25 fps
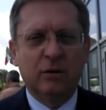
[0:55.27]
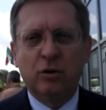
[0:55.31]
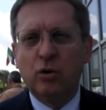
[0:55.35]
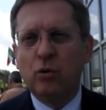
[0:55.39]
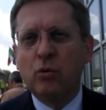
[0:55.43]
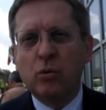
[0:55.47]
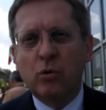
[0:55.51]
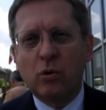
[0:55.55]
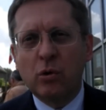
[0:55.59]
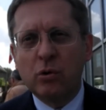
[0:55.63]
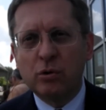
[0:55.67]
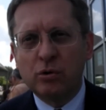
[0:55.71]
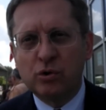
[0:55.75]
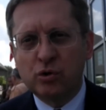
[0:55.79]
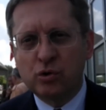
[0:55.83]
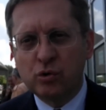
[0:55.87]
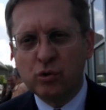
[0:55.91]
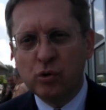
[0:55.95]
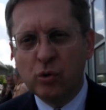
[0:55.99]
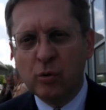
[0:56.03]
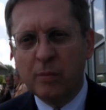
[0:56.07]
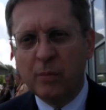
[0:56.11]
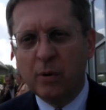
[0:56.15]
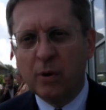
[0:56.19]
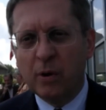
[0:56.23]
di un
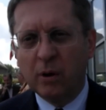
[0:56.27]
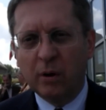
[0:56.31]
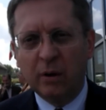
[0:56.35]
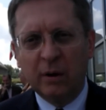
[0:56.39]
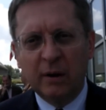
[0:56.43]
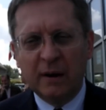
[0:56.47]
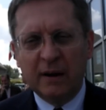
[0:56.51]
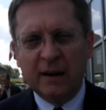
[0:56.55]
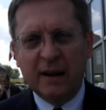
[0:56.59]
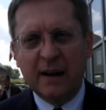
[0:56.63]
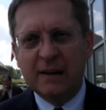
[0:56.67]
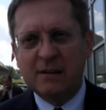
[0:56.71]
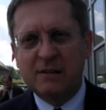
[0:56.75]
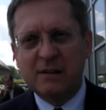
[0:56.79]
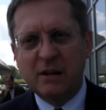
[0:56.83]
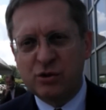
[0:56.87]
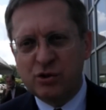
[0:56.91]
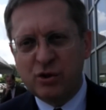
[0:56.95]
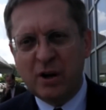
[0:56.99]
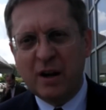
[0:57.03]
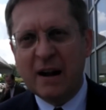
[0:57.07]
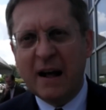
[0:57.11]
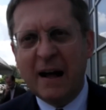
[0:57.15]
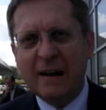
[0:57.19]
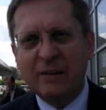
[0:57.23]
consumo
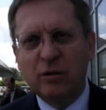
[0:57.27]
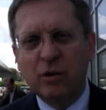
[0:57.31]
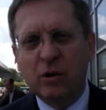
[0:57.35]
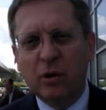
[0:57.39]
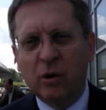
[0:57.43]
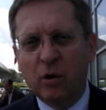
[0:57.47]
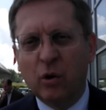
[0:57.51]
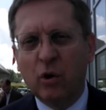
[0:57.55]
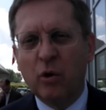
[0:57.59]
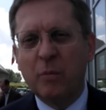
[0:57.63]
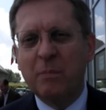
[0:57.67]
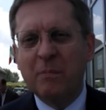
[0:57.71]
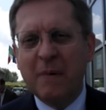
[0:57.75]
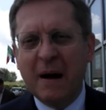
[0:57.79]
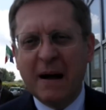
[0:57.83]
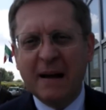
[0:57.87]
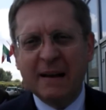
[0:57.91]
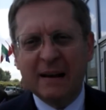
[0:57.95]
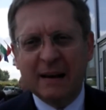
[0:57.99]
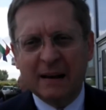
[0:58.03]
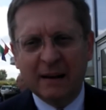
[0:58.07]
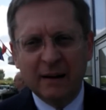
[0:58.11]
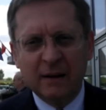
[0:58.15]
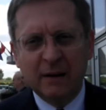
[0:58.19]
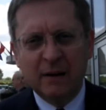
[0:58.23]
esagerato
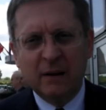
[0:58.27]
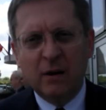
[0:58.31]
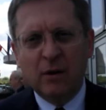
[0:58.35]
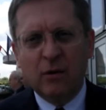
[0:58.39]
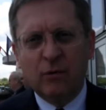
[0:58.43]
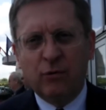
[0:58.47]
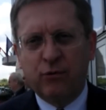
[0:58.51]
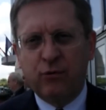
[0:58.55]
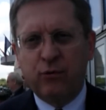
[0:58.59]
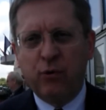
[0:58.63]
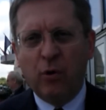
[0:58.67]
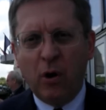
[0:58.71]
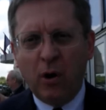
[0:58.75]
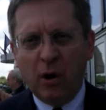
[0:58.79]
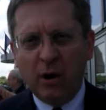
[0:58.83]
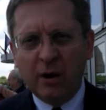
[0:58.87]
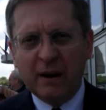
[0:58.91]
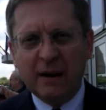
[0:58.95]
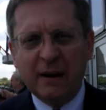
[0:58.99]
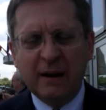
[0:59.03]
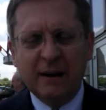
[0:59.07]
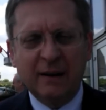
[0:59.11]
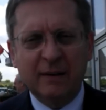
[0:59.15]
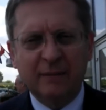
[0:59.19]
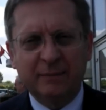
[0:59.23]
ormai
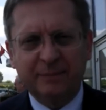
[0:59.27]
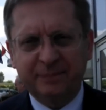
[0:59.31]
fuori